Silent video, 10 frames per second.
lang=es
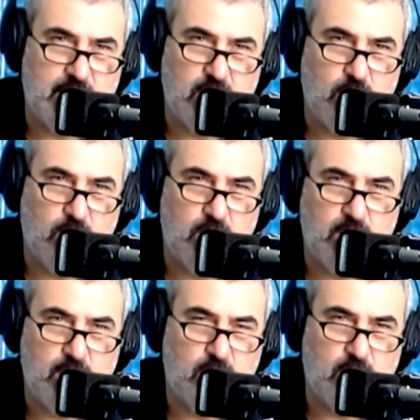muy, muy
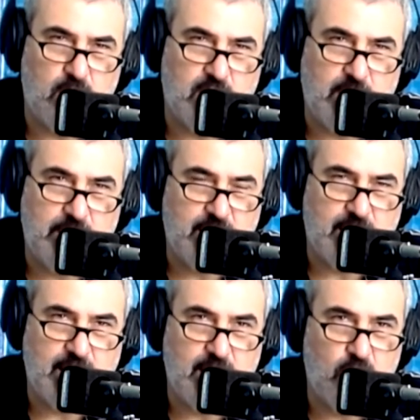concretamente que
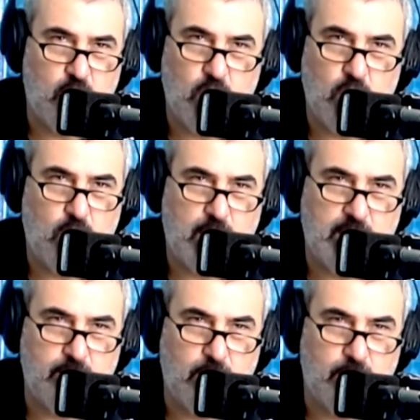no hay
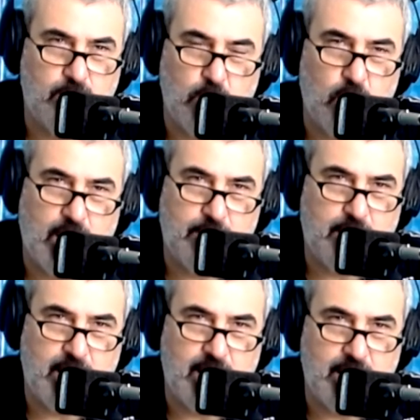lugar para el
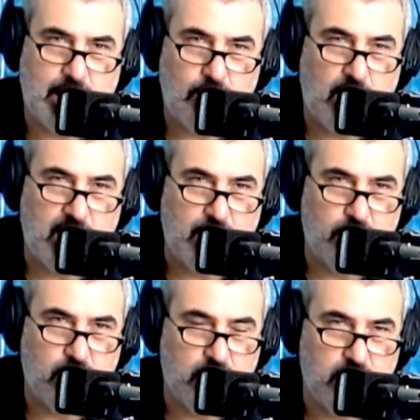gradualismo, digo.